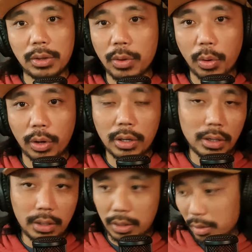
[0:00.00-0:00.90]
your
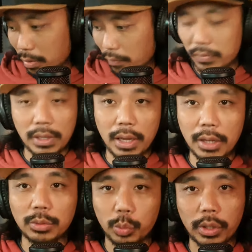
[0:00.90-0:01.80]
uh,
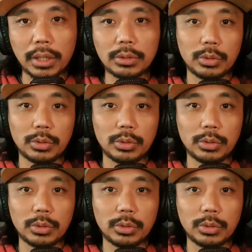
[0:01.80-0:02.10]
PH work.